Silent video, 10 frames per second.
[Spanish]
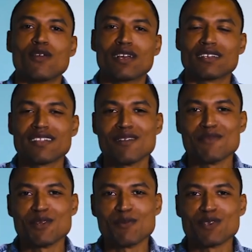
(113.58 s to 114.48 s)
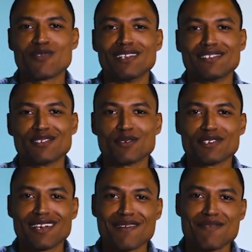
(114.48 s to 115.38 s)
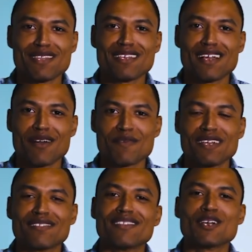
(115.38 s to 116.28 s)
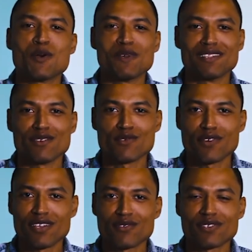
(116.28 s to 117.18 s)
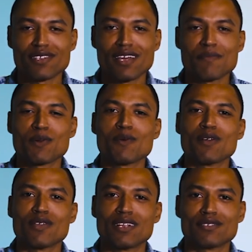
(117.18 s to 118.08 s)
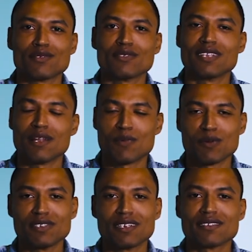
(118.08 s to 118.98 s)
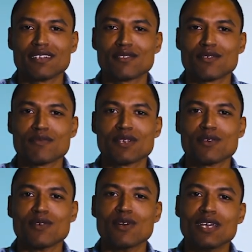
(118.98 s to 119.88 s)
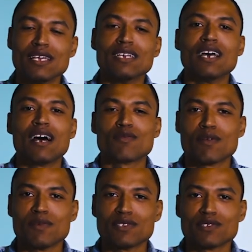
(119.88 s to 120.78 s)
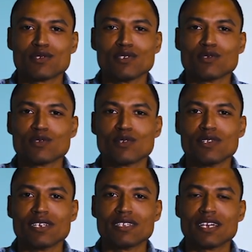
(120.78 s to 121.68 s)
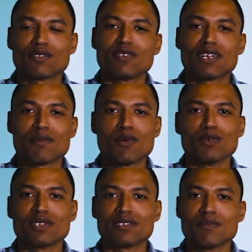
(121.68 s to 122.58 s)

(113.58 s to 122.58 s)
Hola, ¿qué tal? Mi nombre es Francisco Isaac Padilla Javier, tengo 28 años de edad, provengo de de la provincia de Santo Domingo. Actualmente soy instructor de gimnasio ya que me gusta